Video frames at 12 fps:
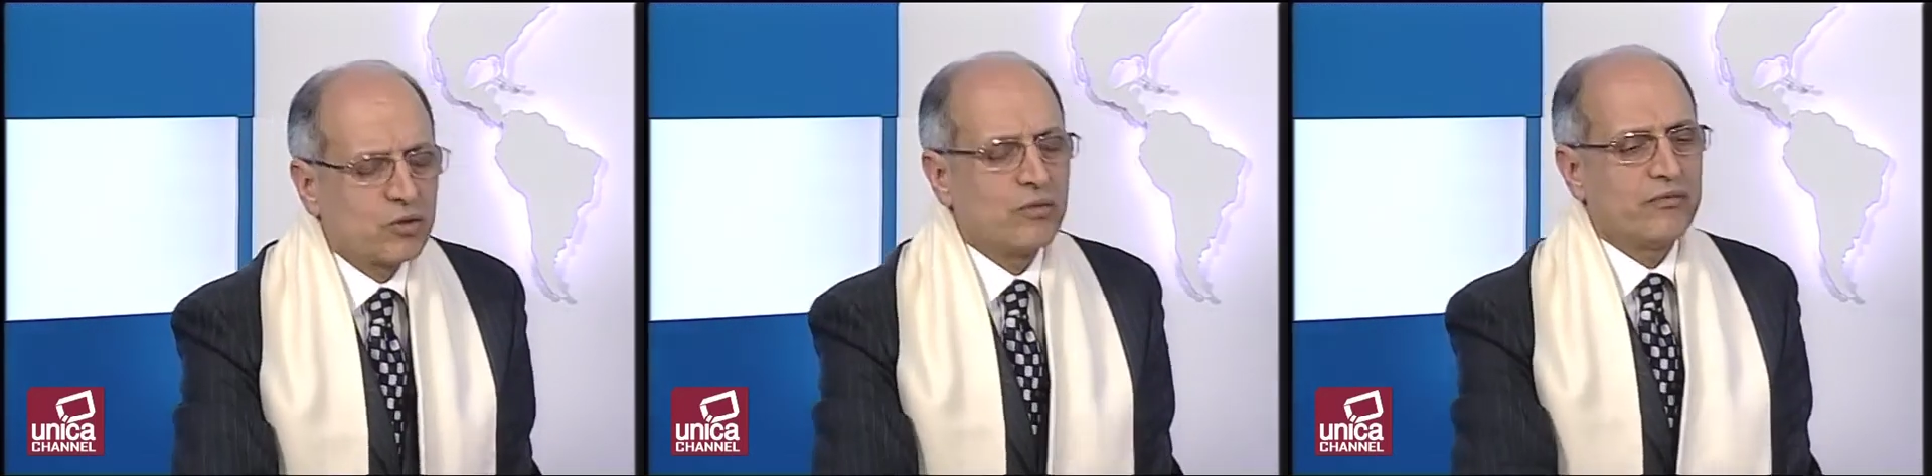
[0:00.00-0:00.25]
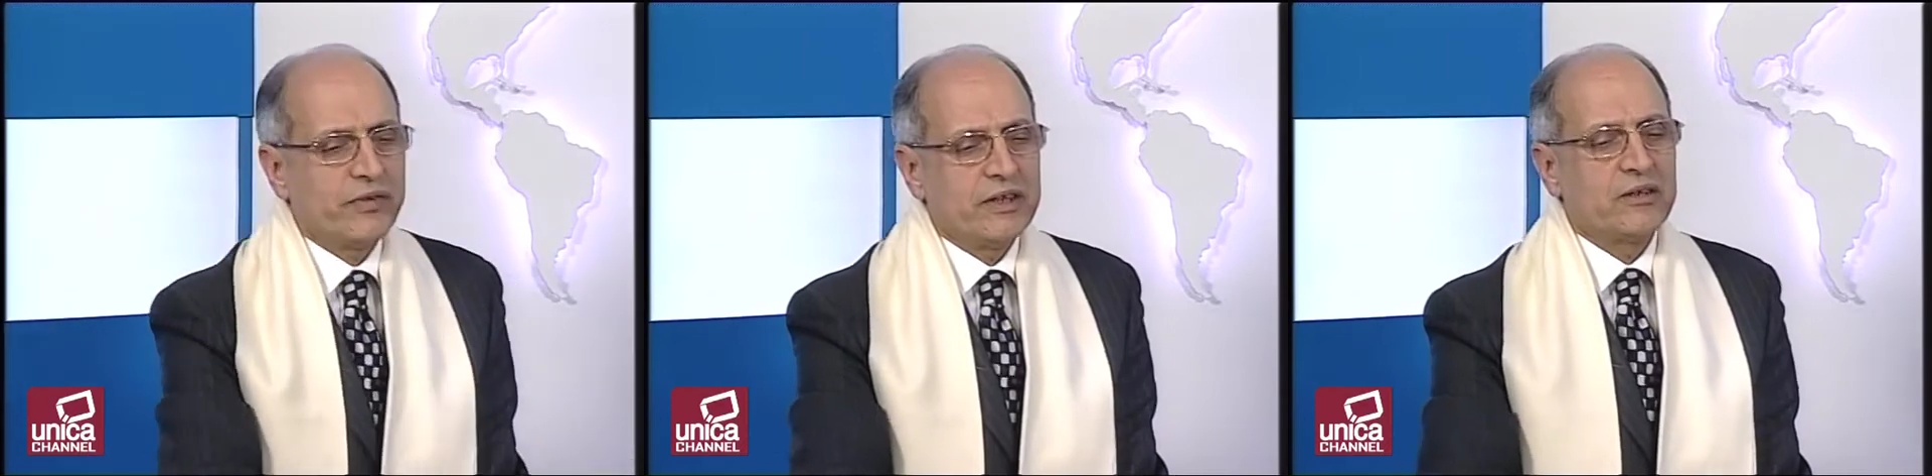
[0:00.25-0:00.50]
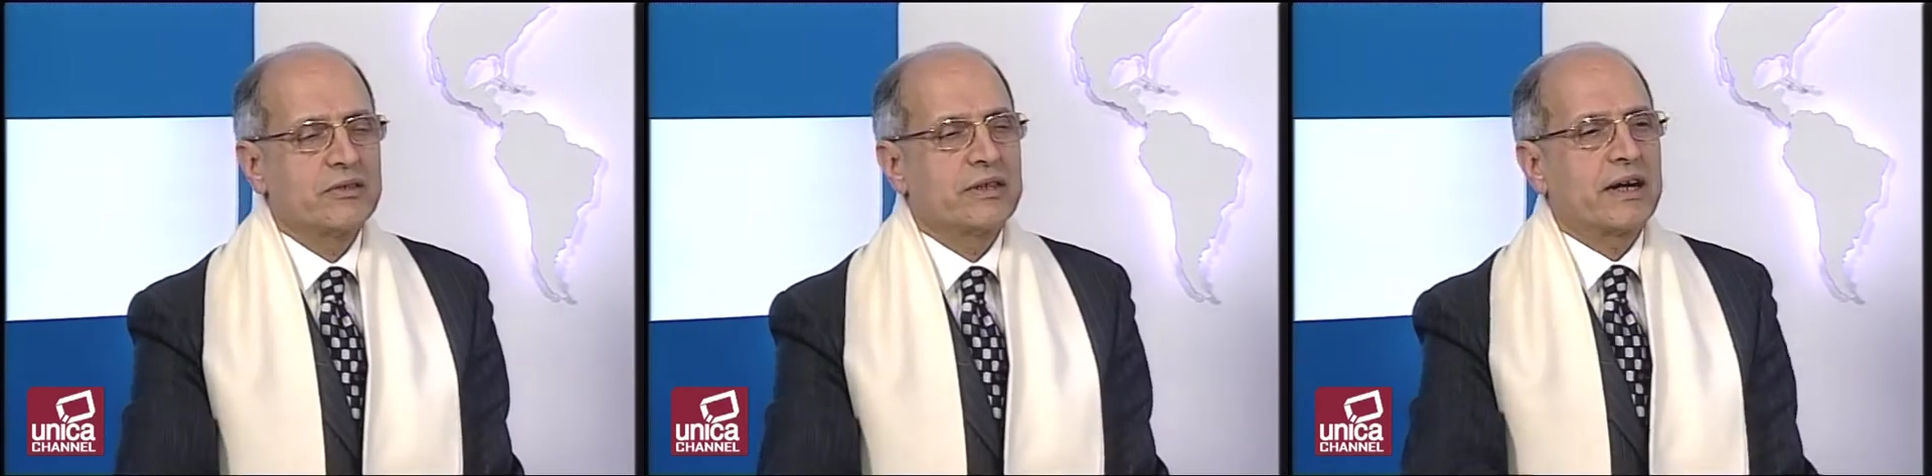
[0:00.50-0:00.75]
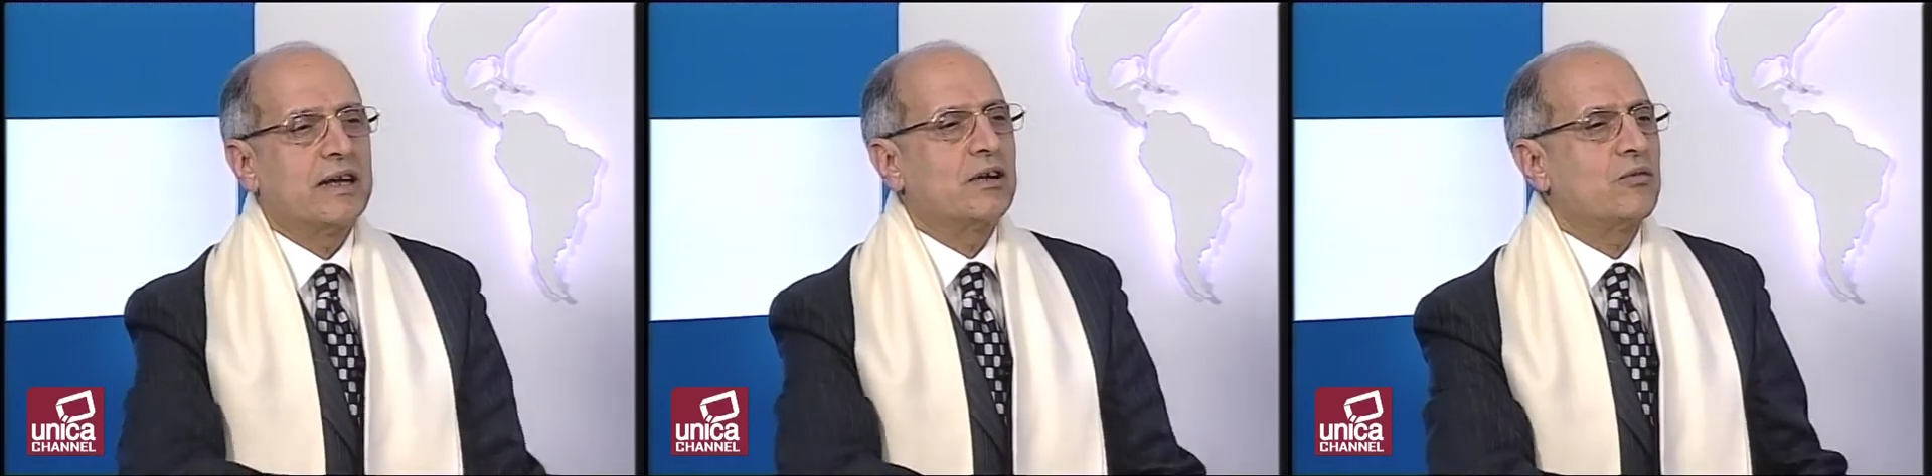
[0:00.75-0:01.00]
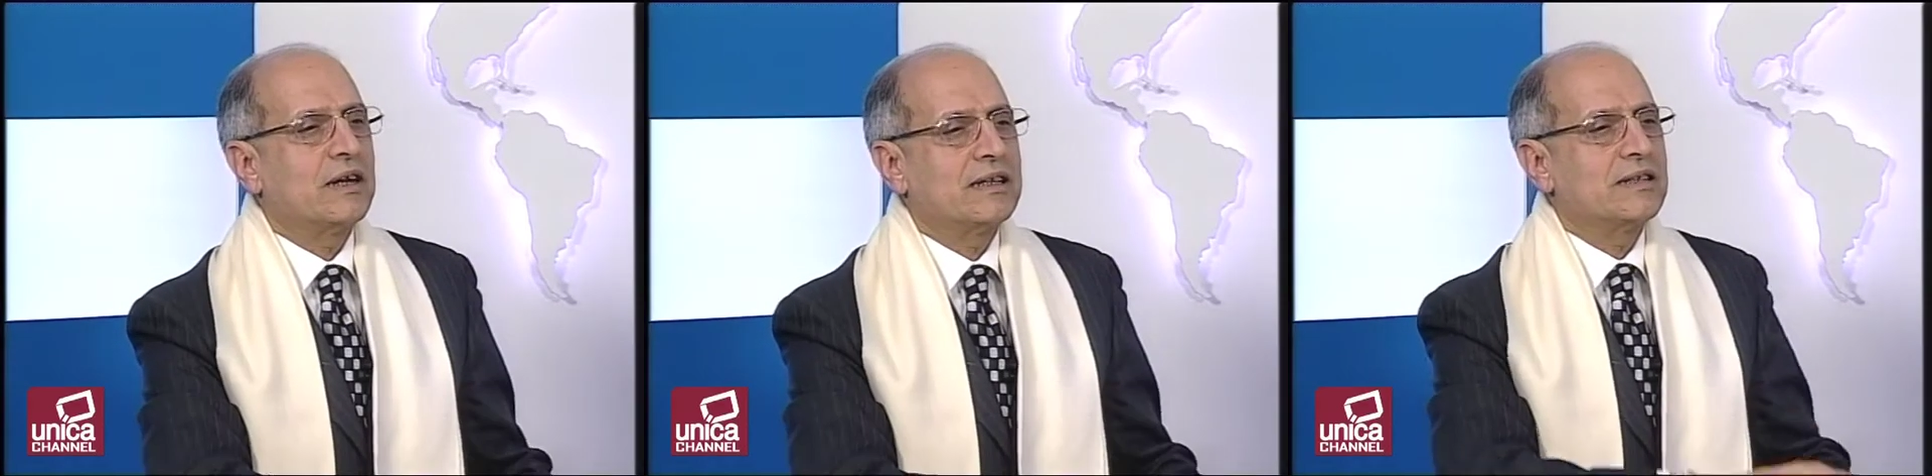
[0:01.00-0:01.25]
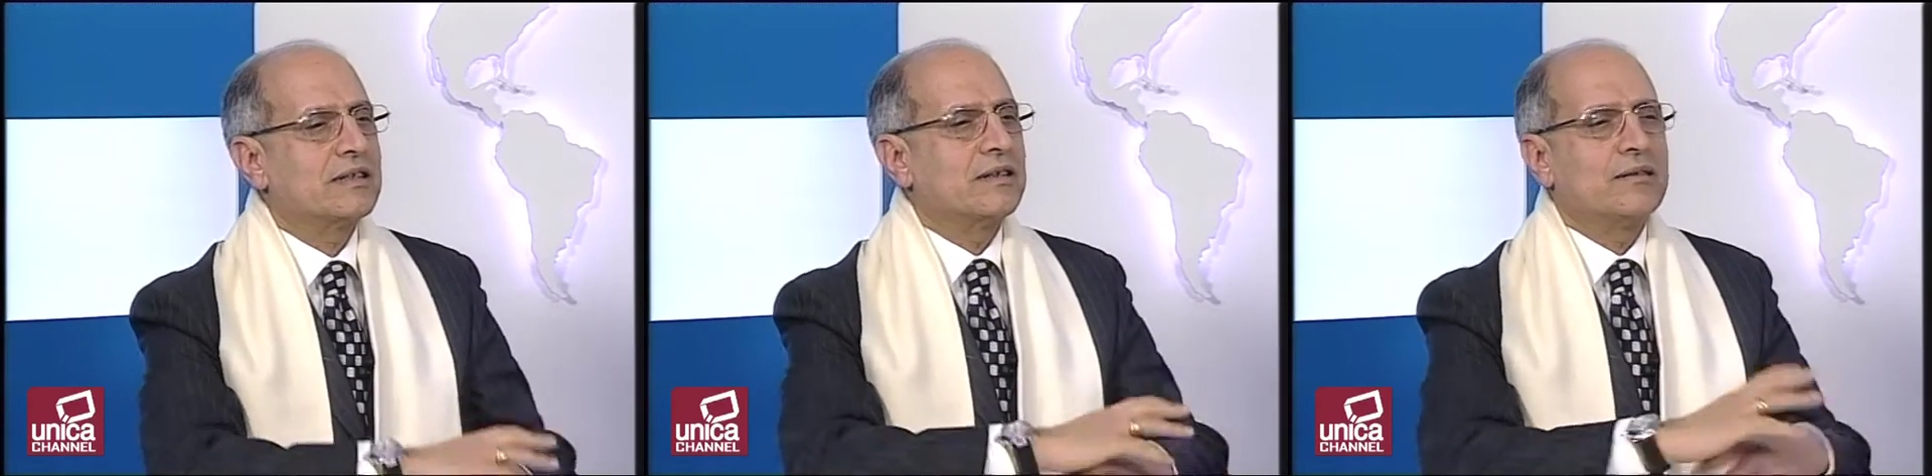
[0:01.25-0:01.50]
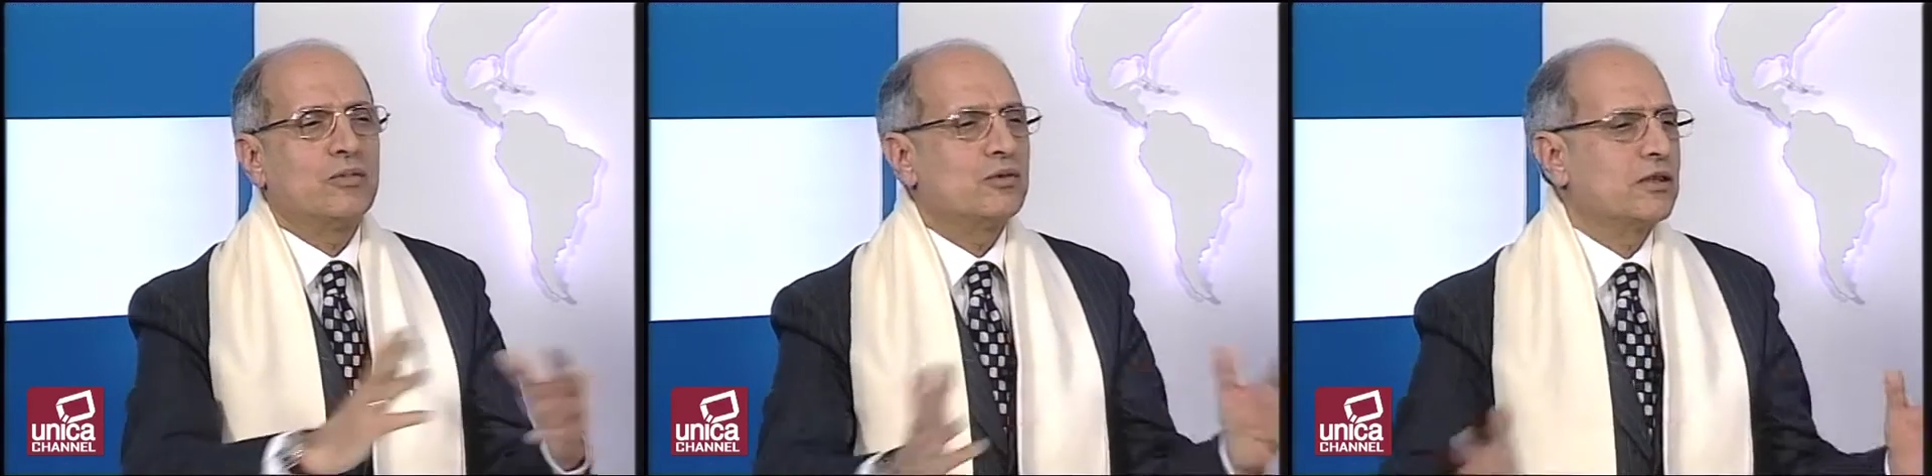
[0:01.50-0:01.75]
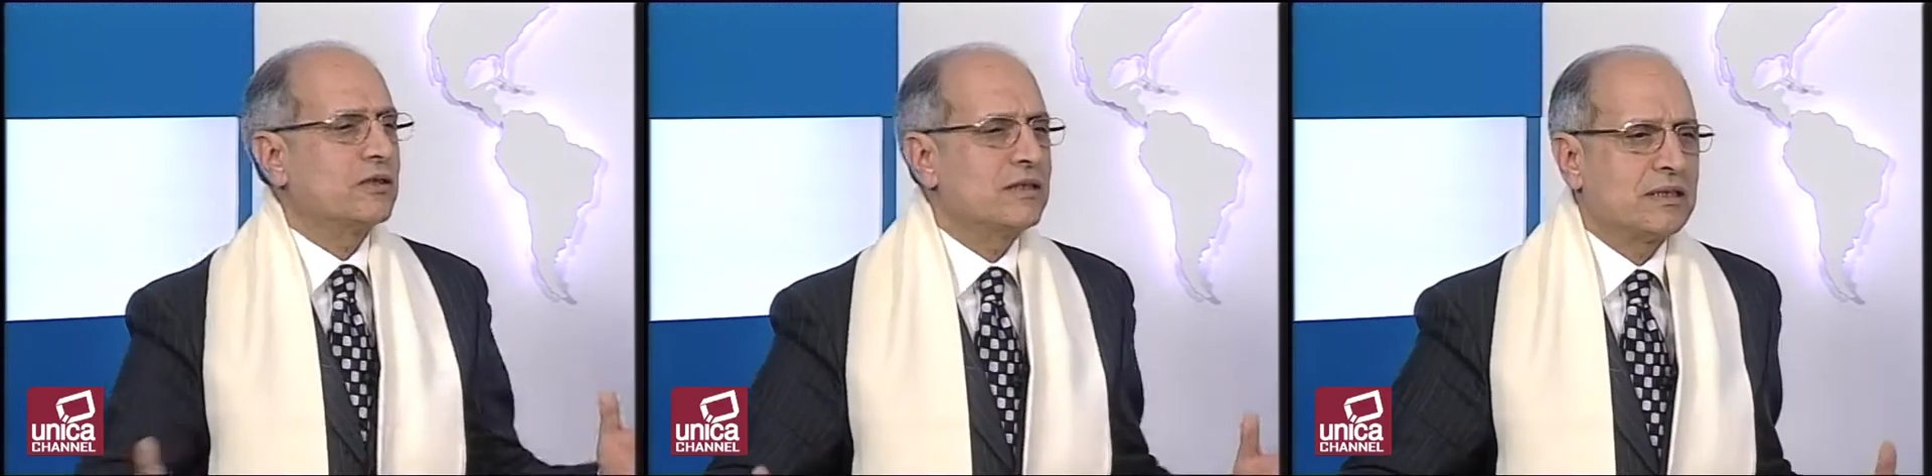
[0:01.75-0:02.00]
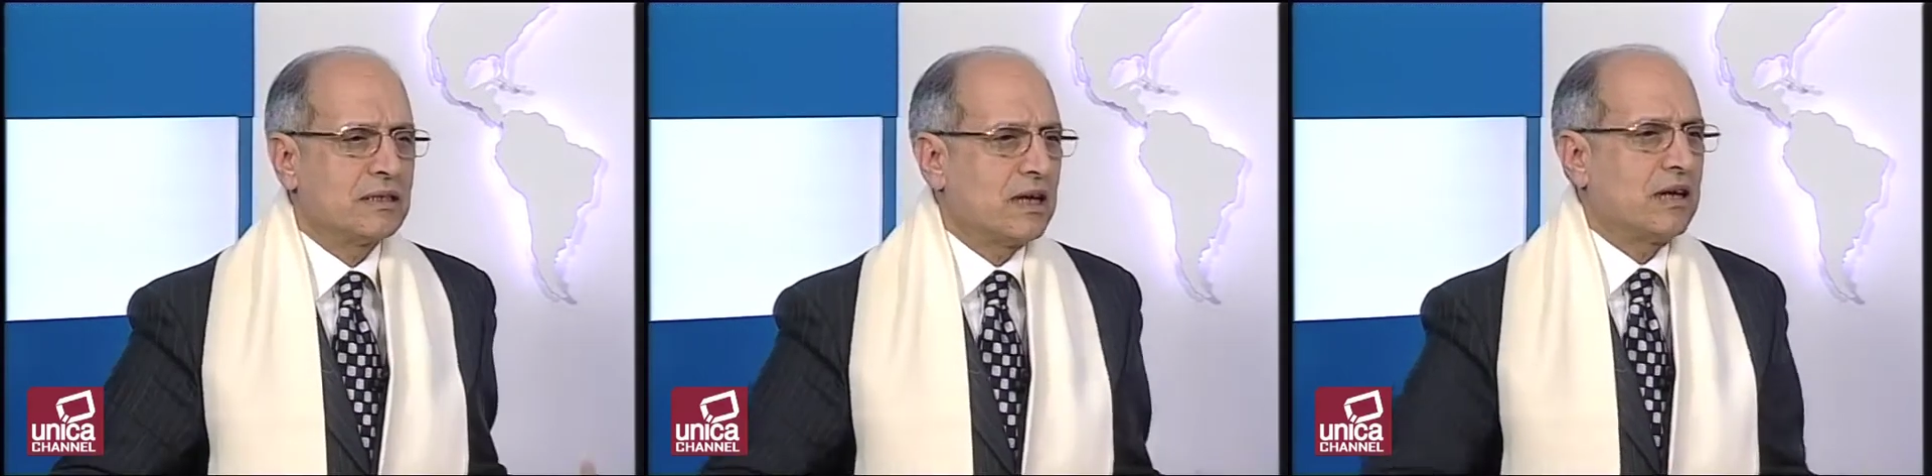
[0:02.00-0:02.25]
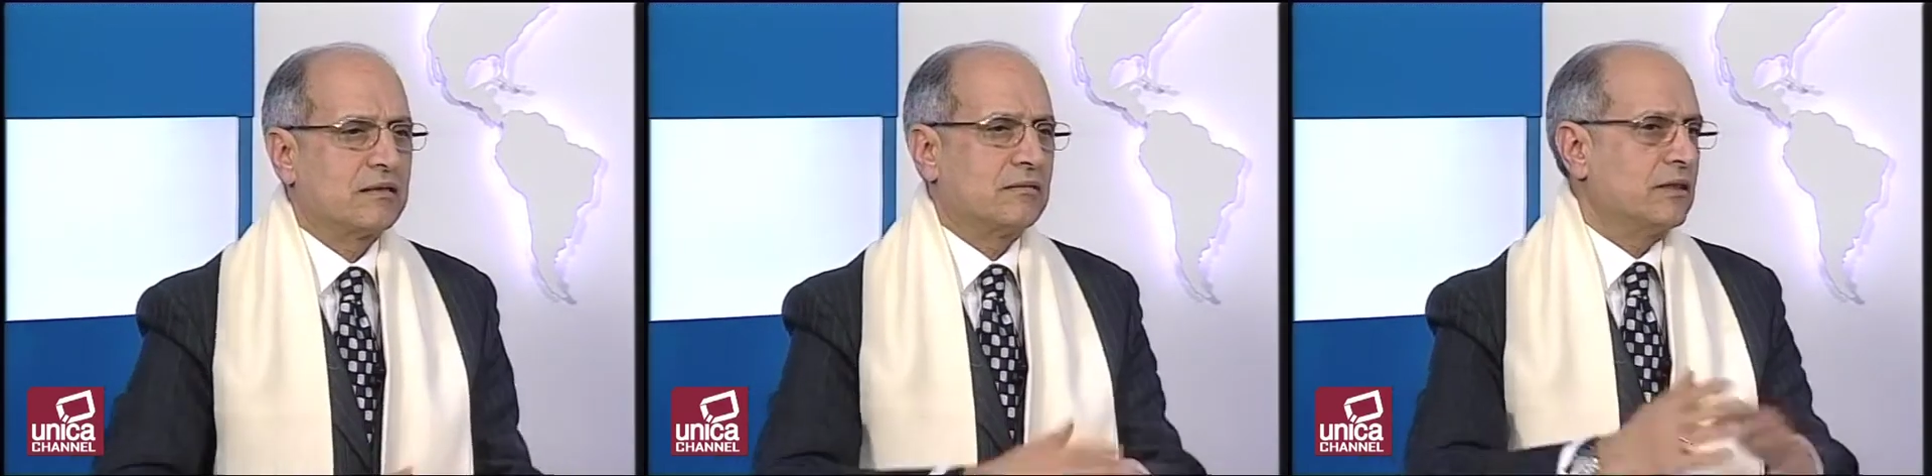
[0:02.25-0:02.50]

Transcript: confini con Israele qualche scaramuccia c'è stato,